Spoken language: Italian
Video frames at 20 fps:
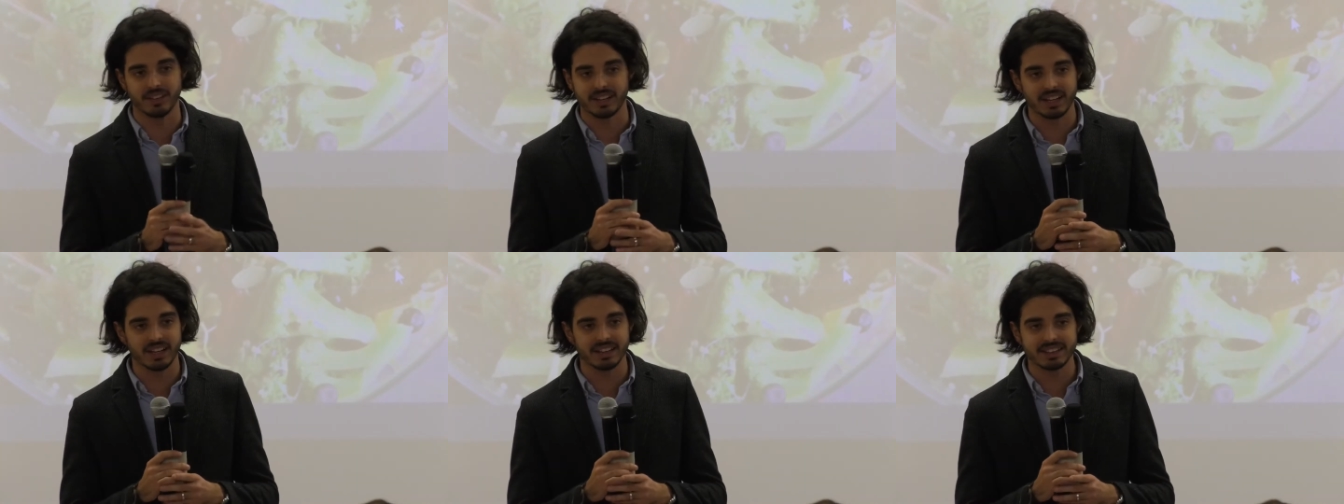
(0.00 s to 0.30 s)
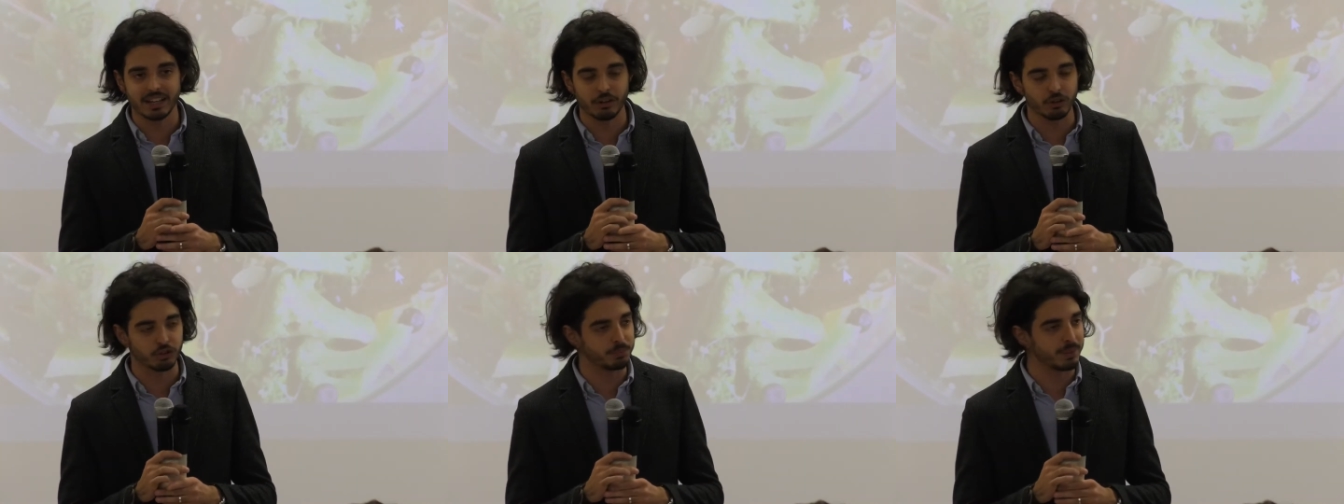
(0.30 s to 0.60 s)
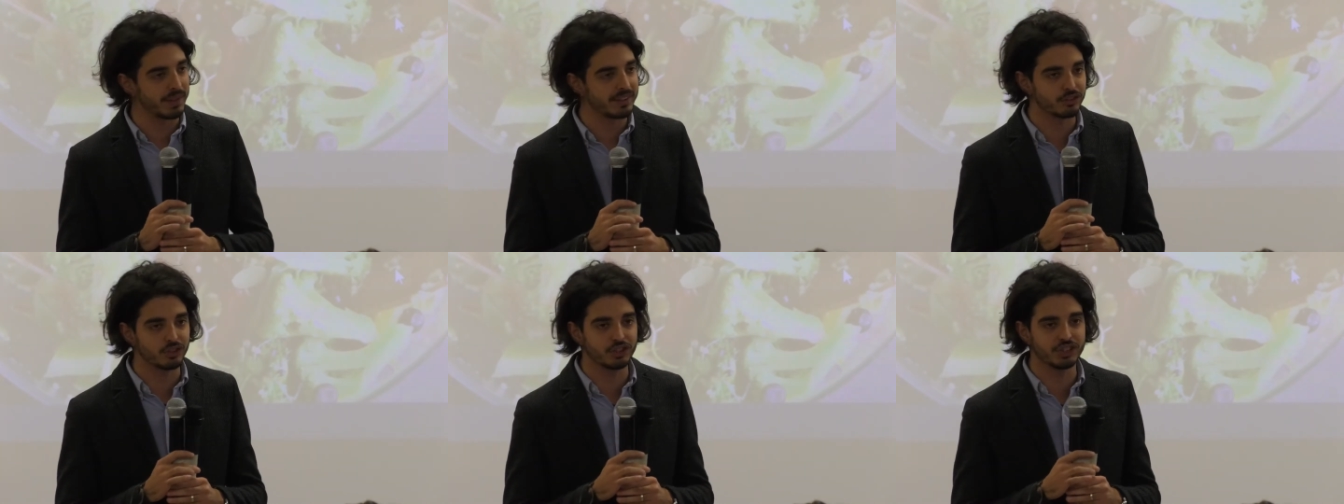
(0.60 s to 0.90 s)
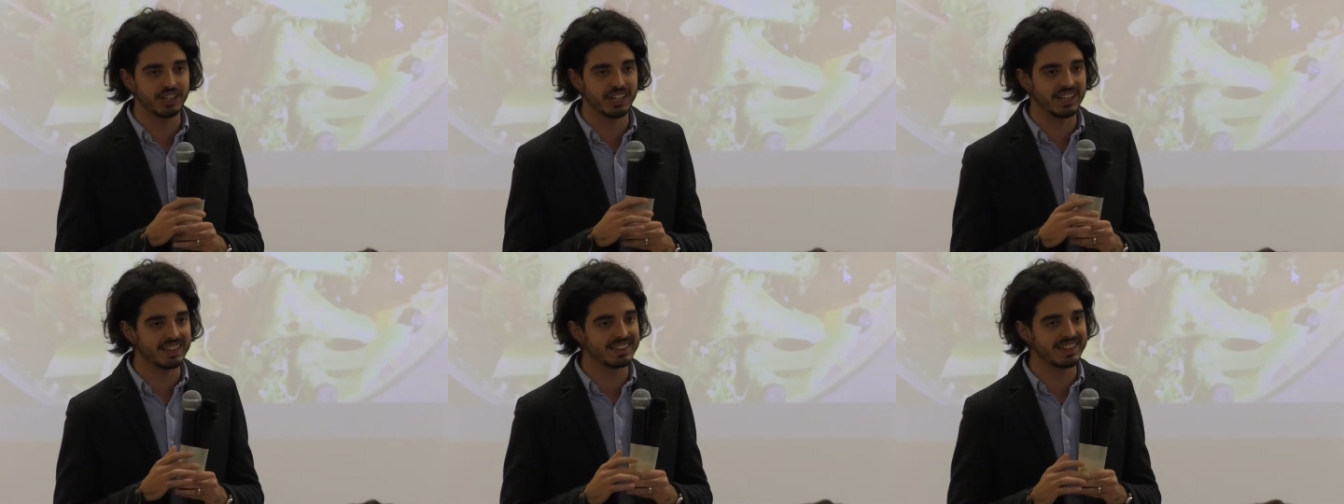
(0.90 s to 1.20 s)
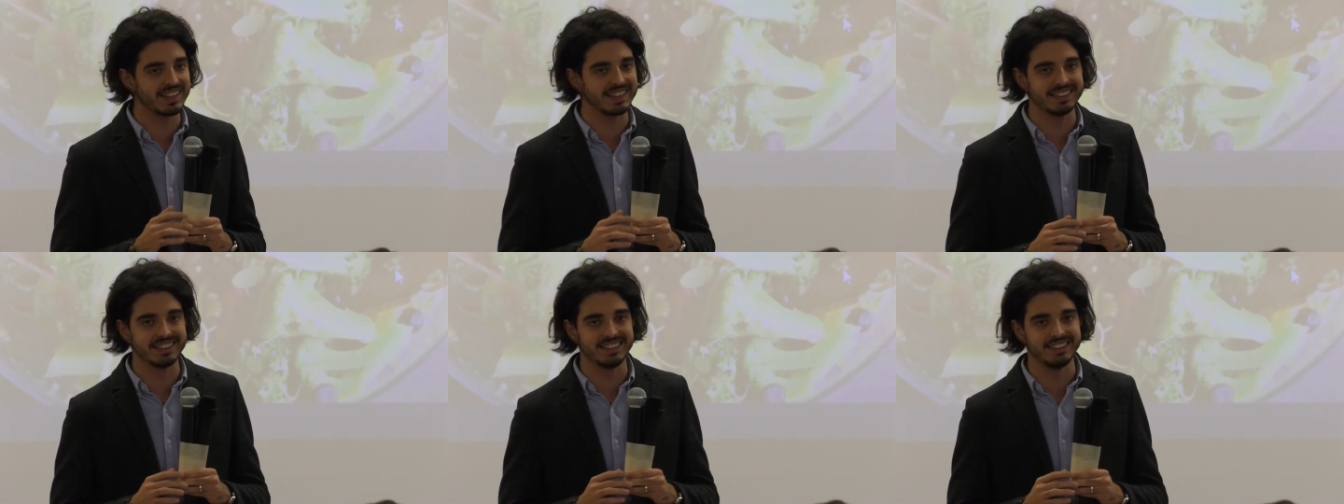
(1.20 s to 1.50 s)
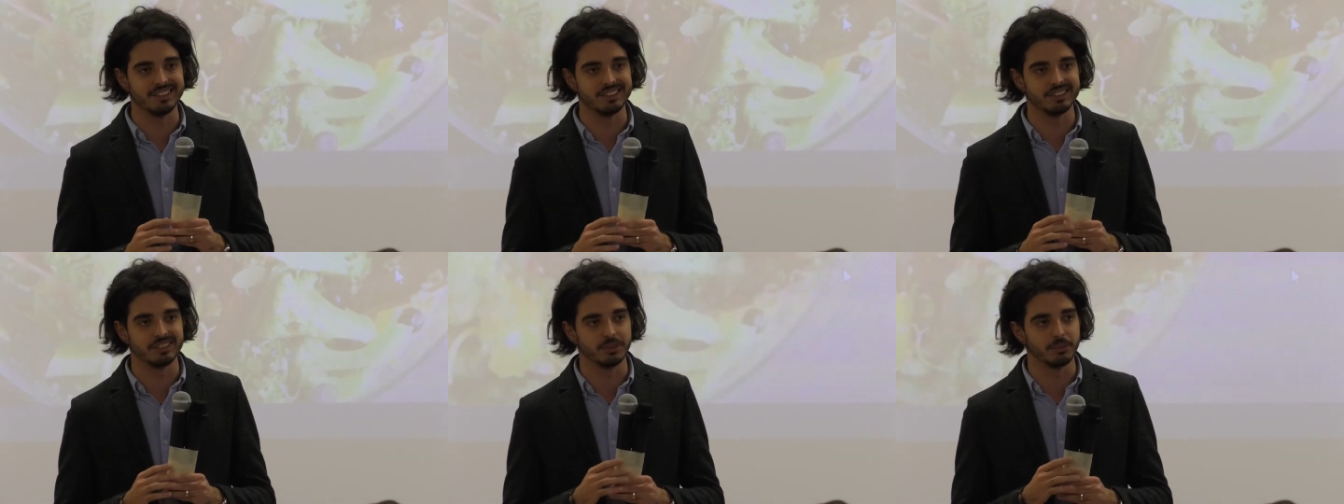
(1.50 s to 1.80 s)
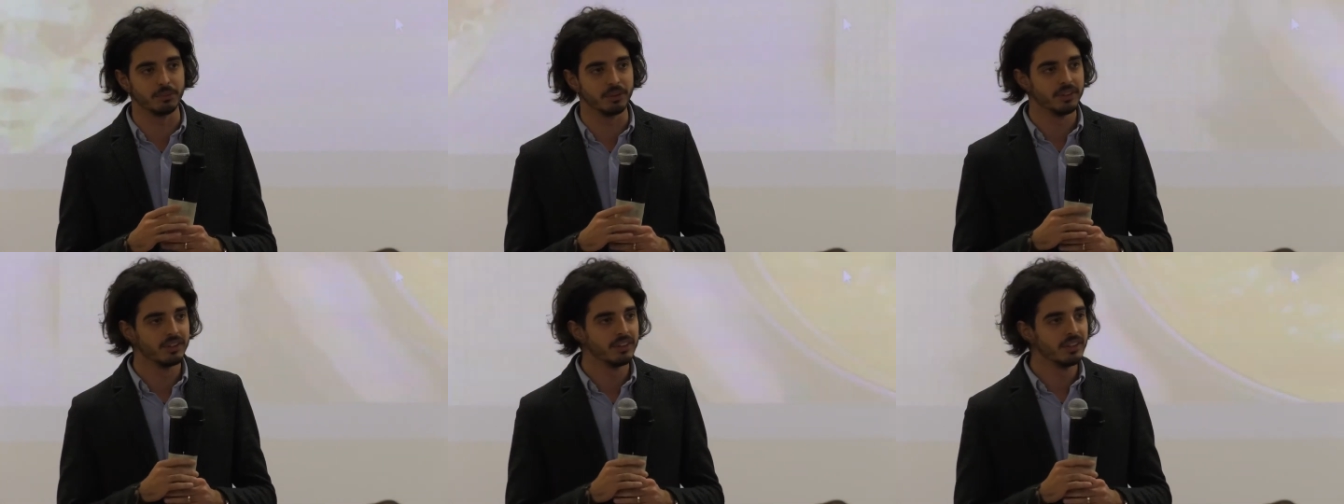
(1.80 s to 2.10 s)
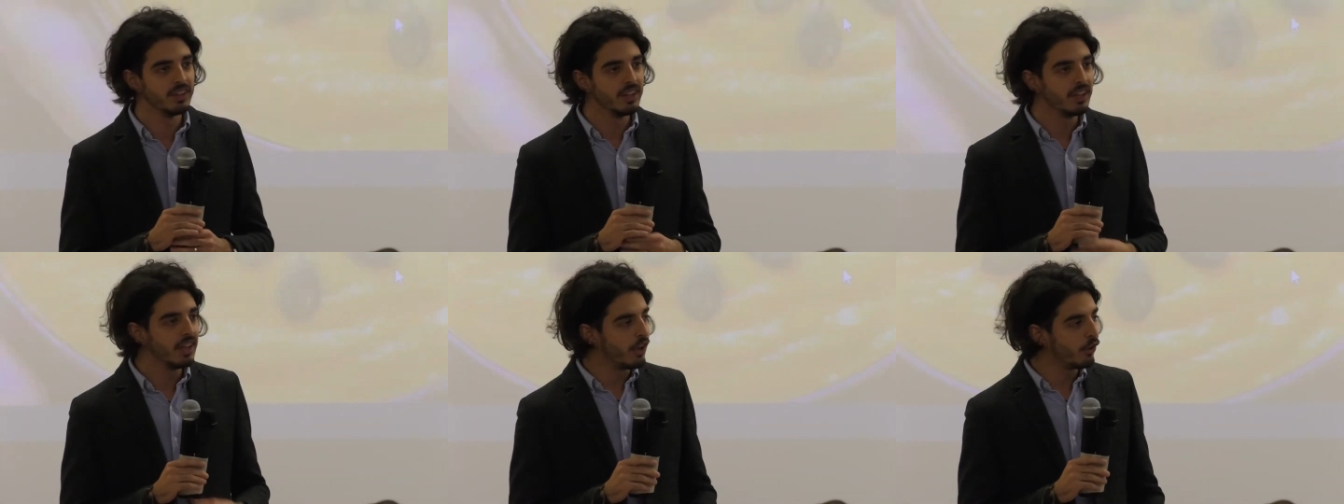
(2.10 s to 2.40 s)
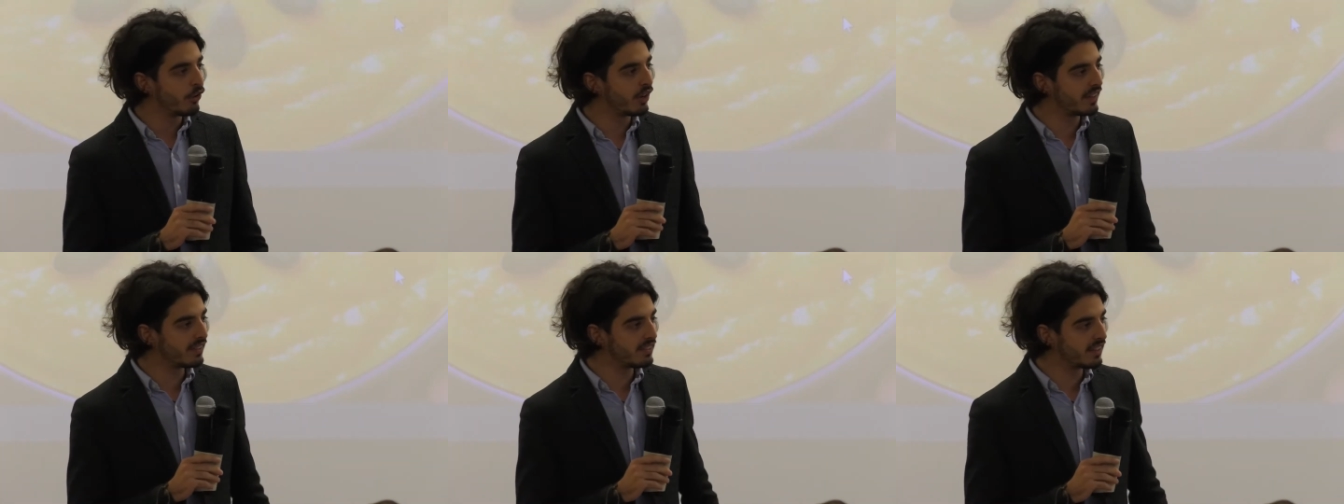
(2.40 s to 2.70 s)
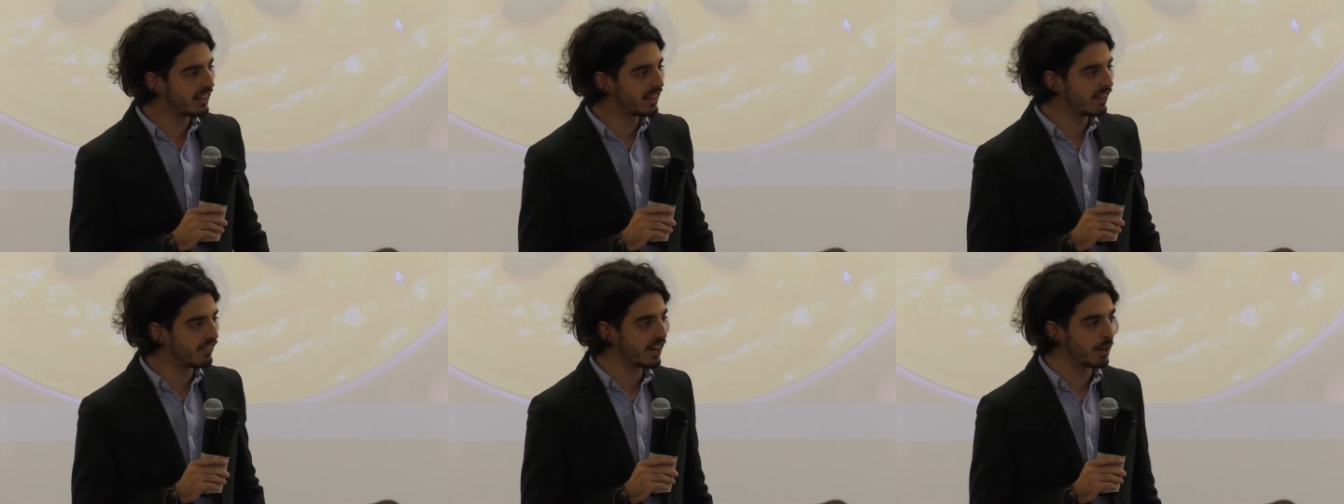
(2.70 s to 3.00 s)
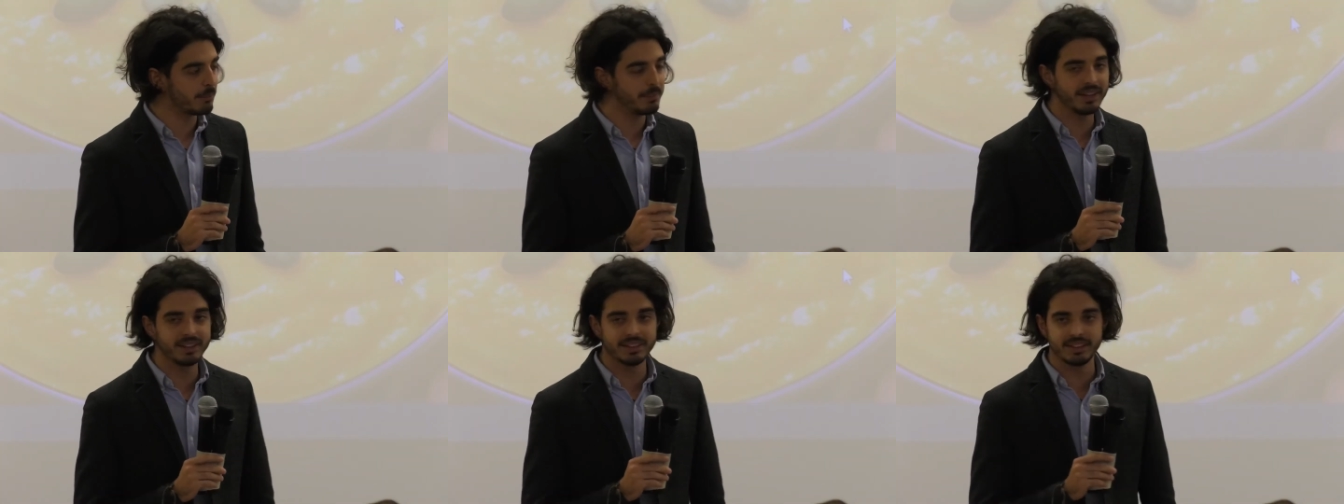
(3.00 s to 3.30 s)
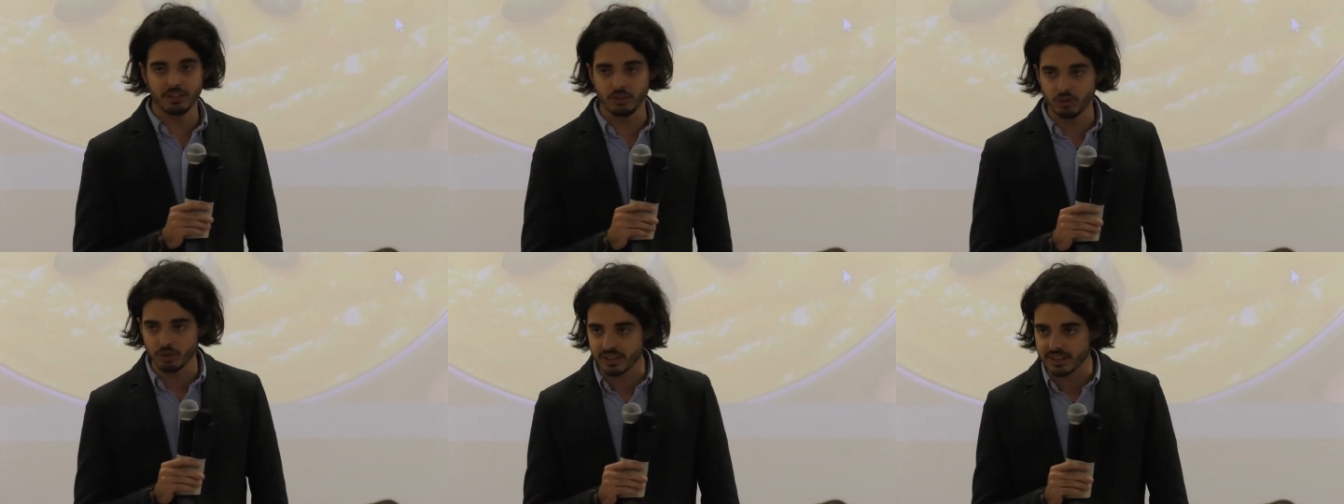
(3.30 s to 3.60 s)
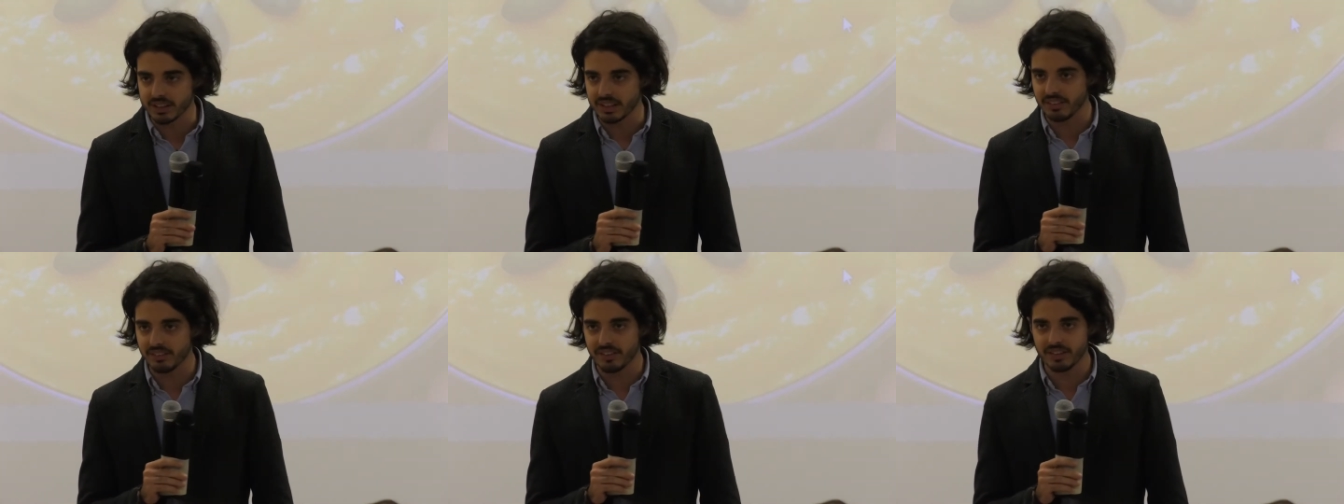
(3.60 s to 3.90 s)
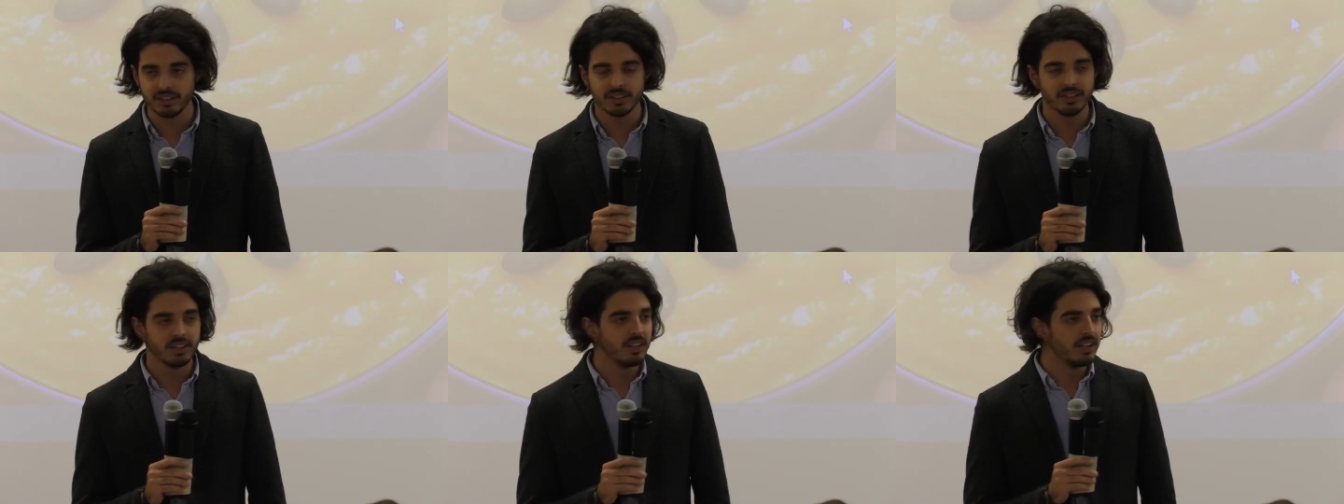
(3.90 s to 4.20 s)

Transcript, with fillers: In realtà lo spazio ce n'è tantissimo, è un'azienda veramente innovativa,